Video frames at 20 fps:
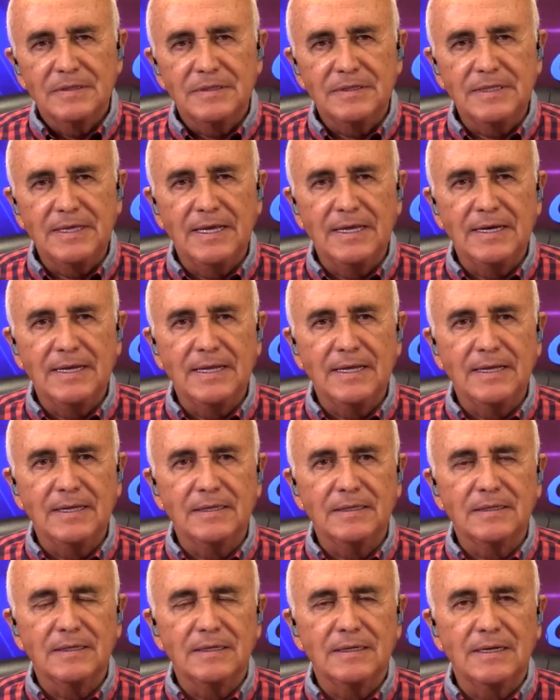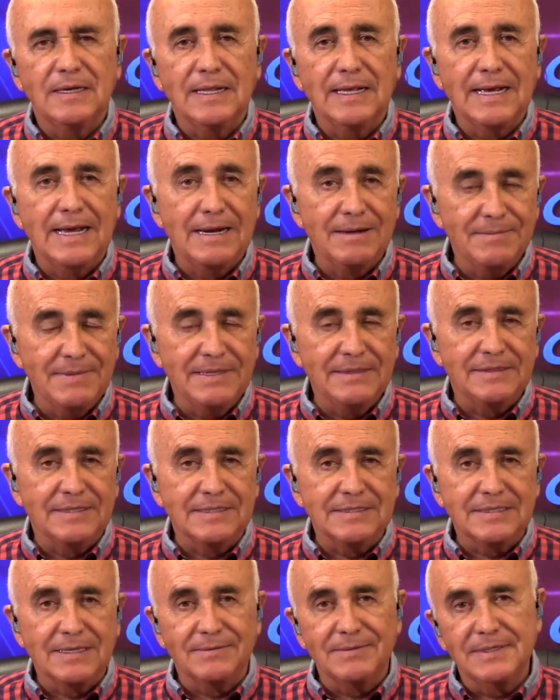tiene legalmente
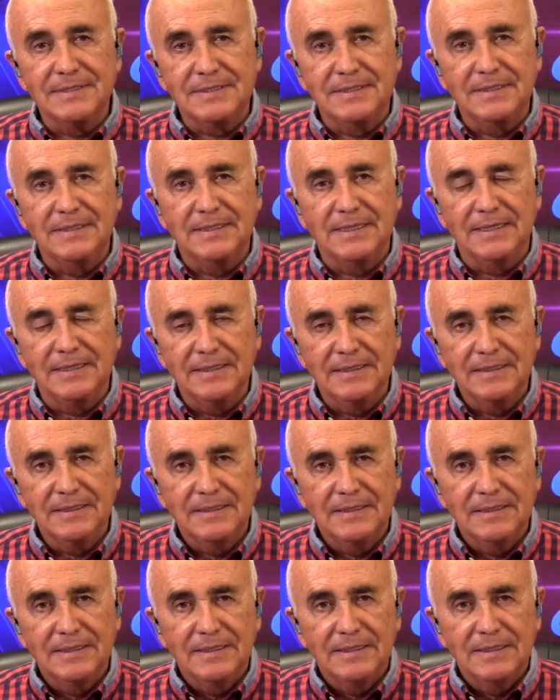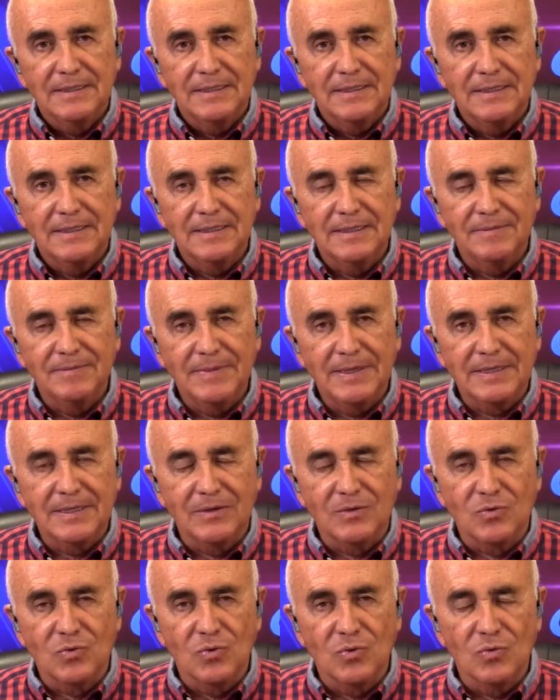establecida en
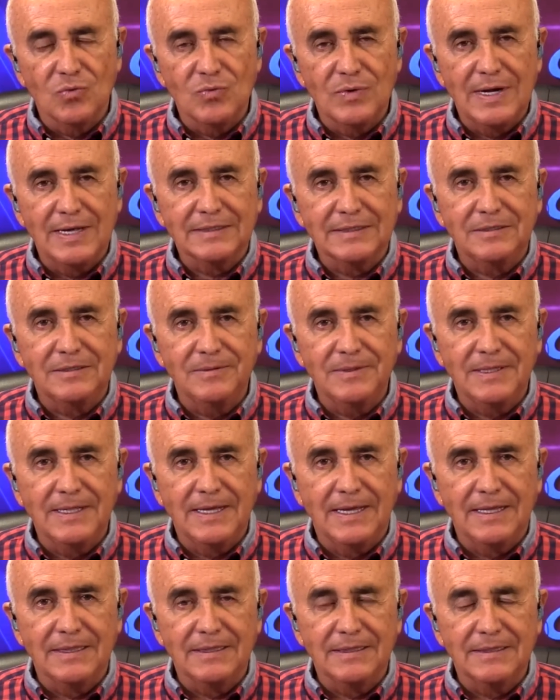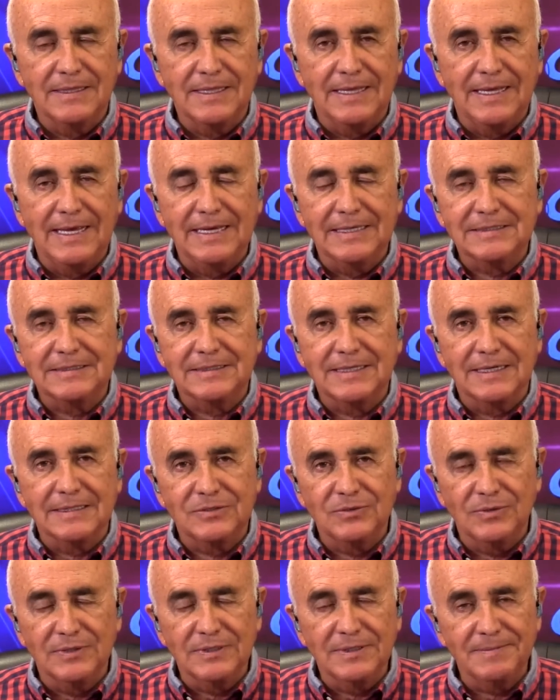México una actividad de
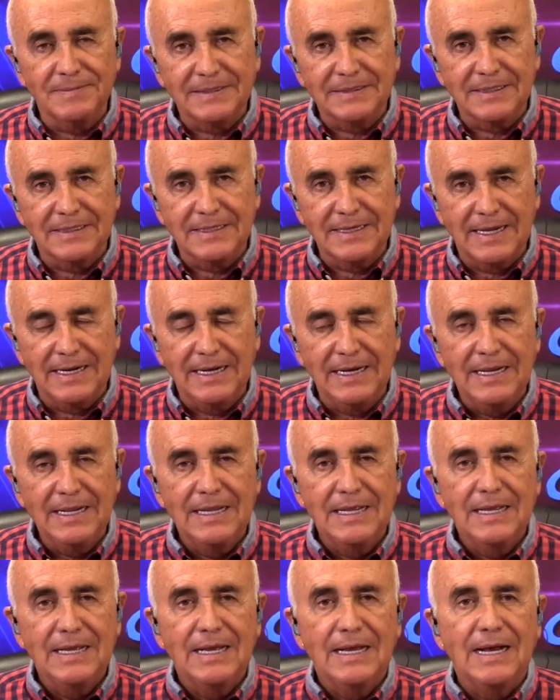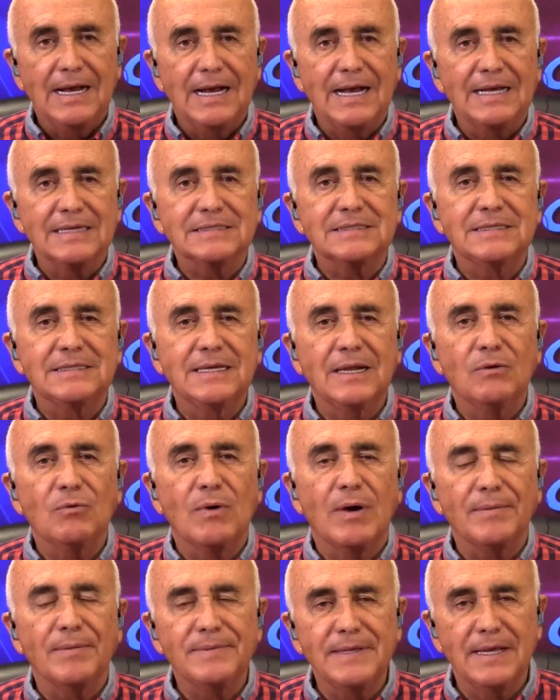extracción de material a
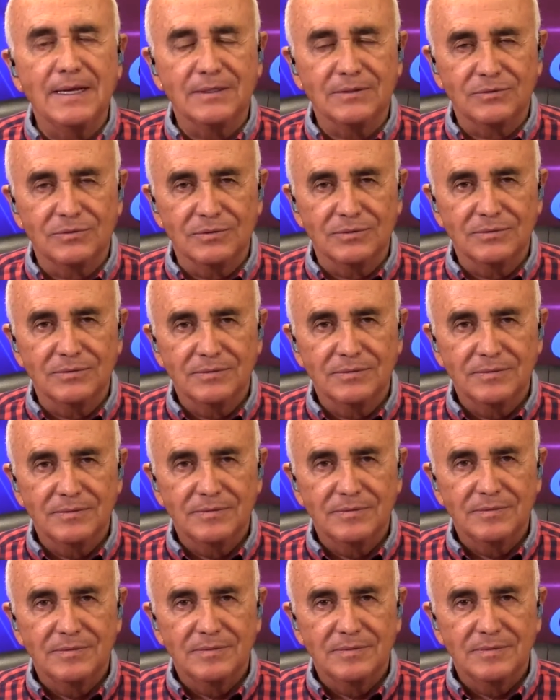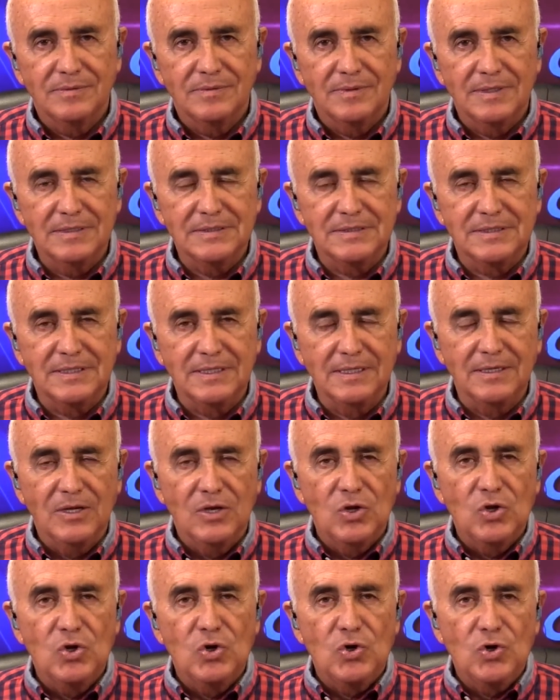cielo abierto, es decir,
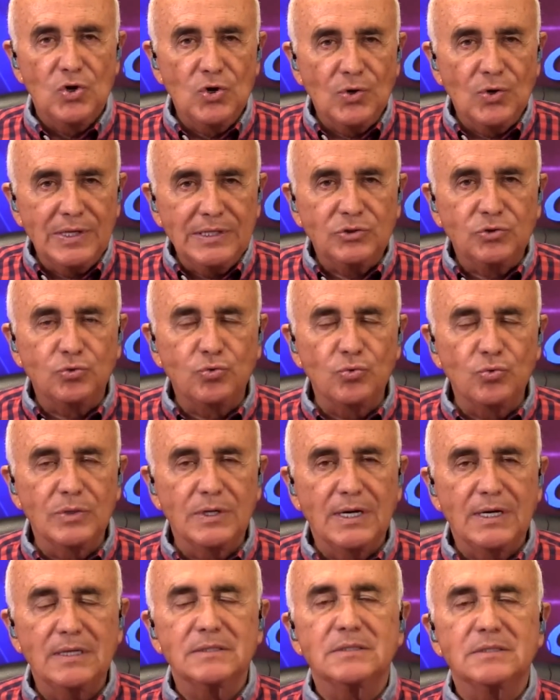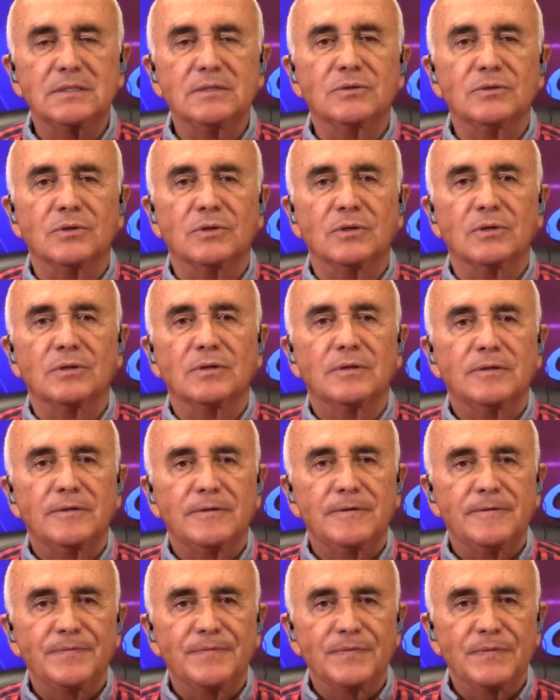no en túnel, sino,
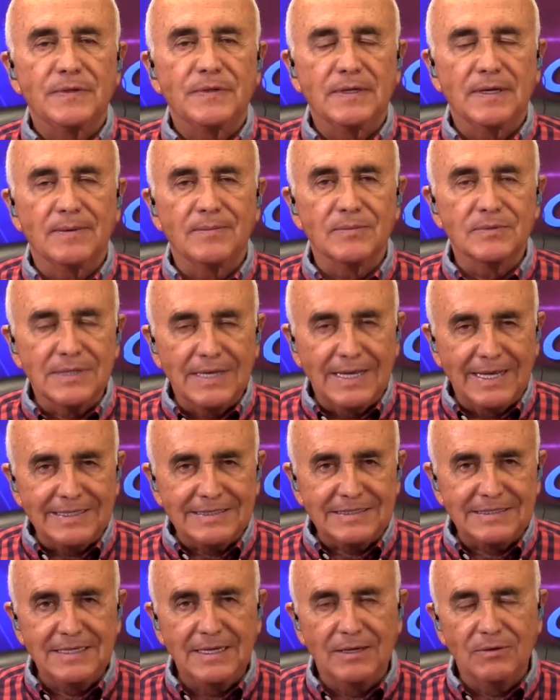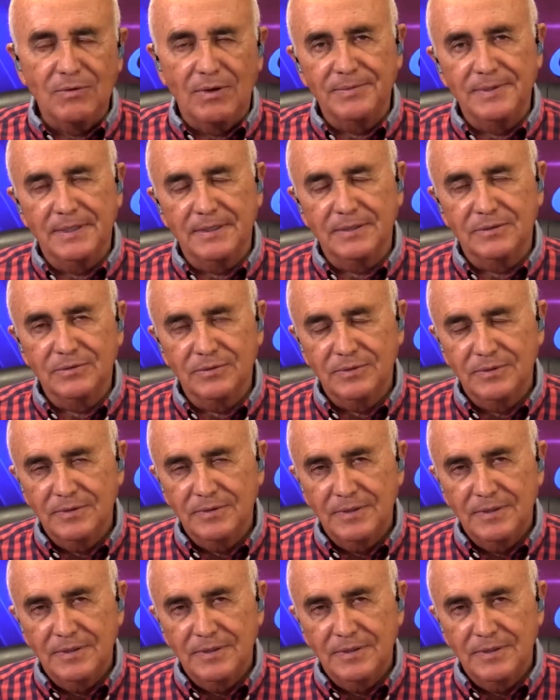digamos, a cielo abierto.